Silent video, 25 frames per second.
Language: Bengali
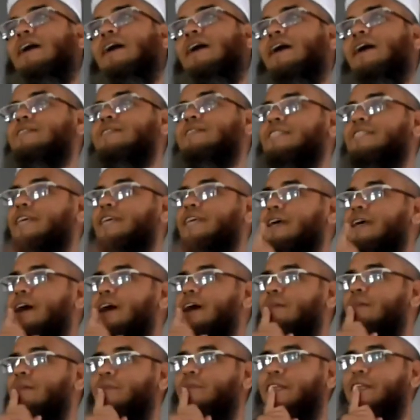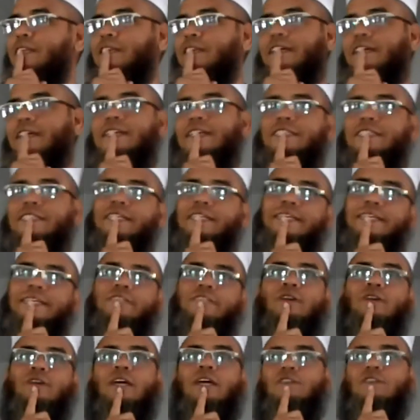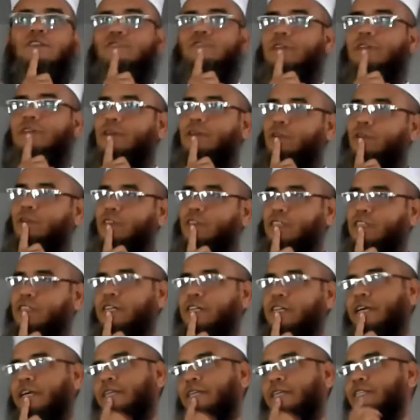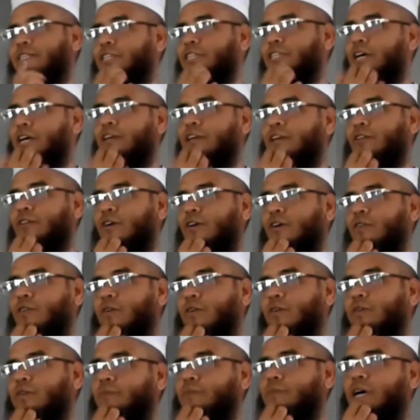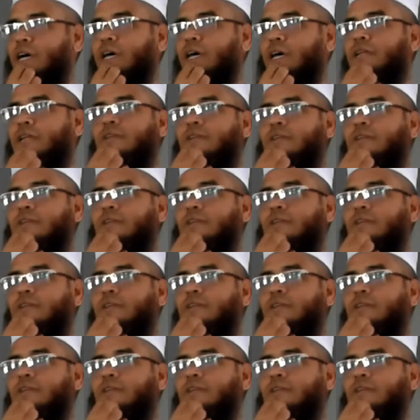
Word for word: আজকে আপনাদের কাছে কিছু আলোচনা করতে চাই ইনশা আল্লাহ রহমান